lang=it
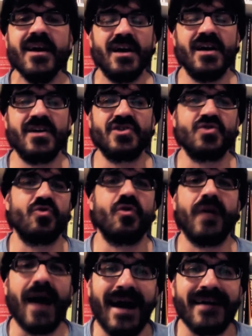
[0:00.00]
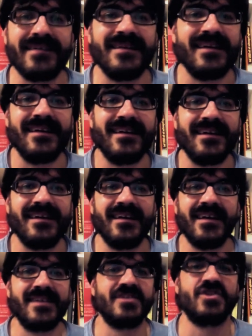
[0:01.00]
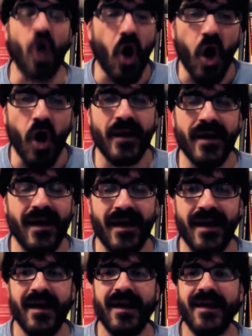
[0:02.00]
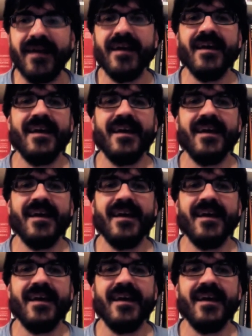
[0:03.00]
eh, sono nate le storie,